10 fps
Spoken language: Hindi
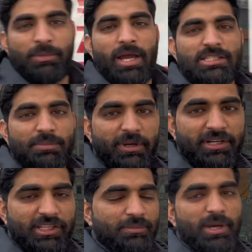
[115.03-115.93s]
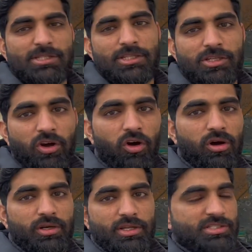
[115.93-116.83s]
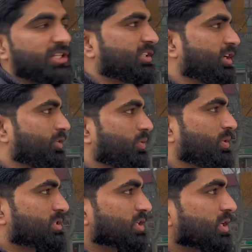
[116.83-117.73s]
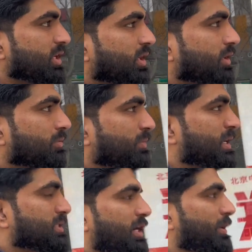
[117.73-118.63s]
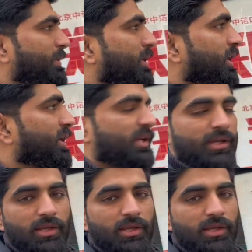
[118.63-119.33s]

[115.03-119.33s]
यहाँ से पकड़ते हैं बस और चलते हैं यूनिवर्सिटी बस स्टैंड पे खड़े हैं